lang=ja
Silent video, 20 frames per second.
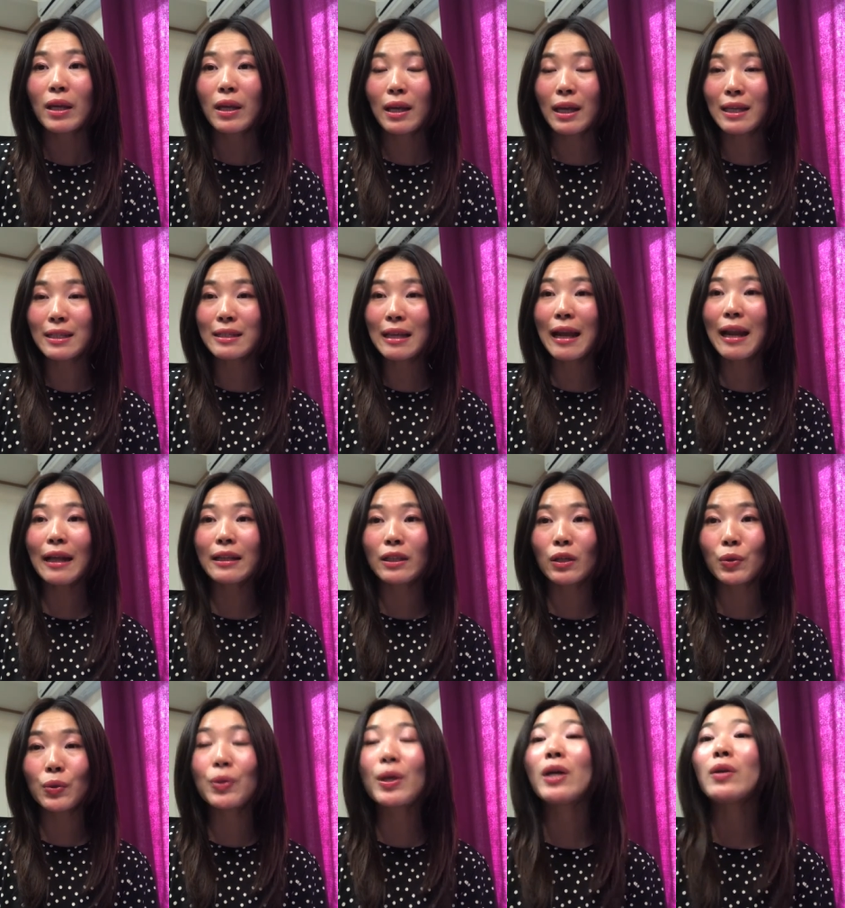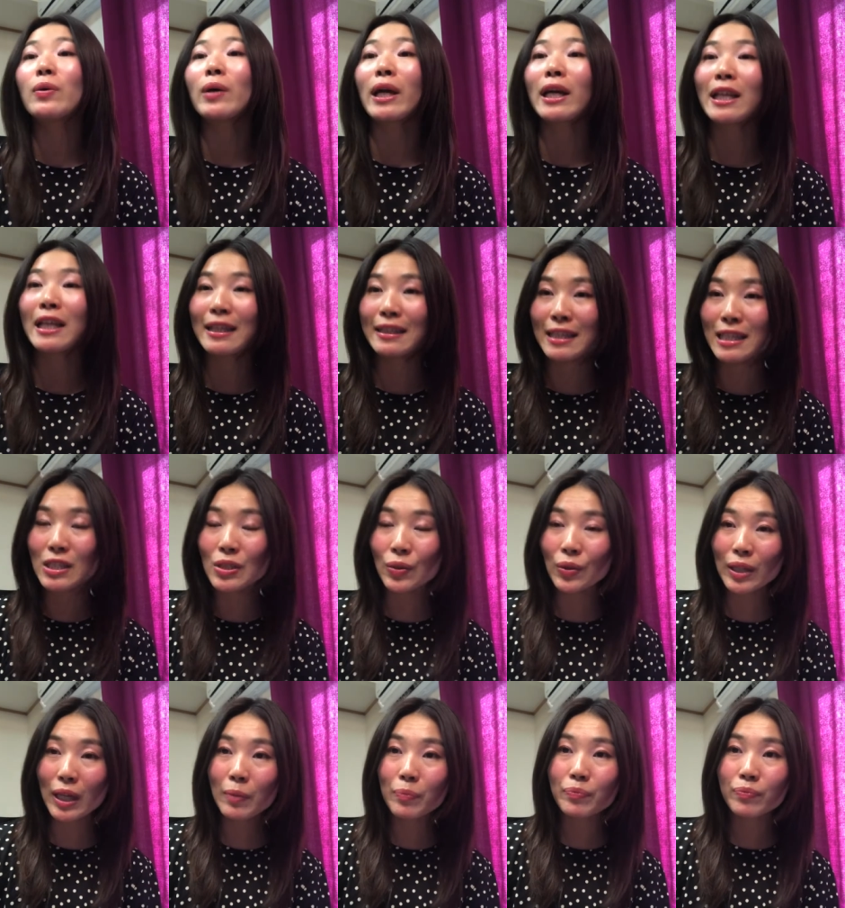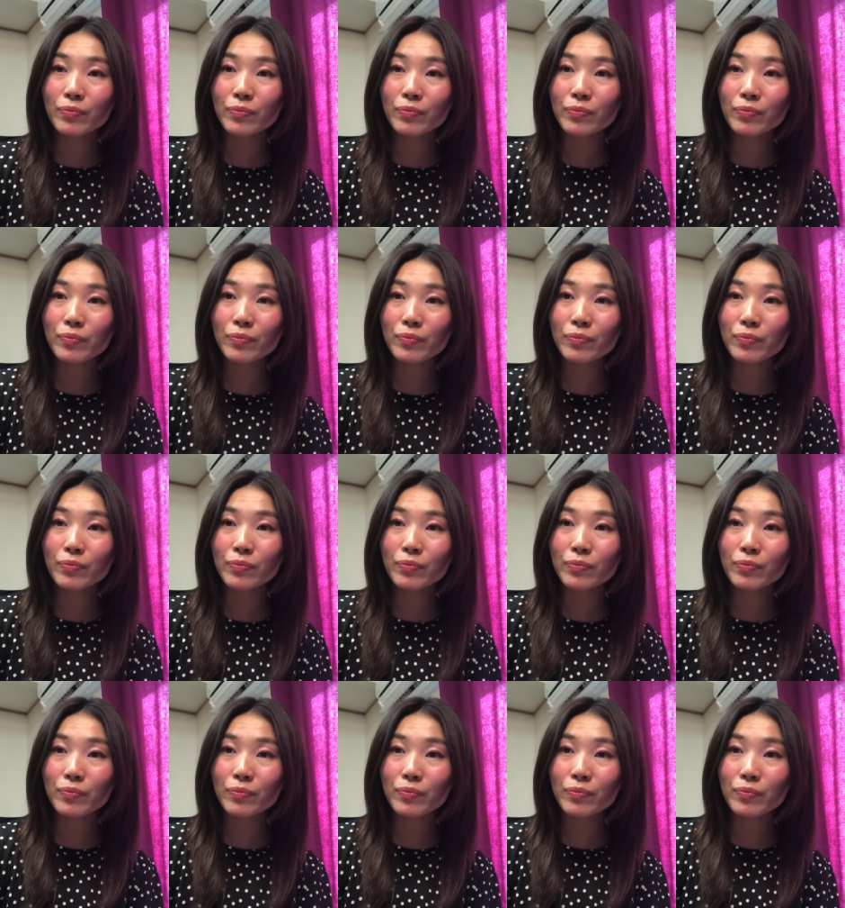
えさらに増えるわけなんですよね。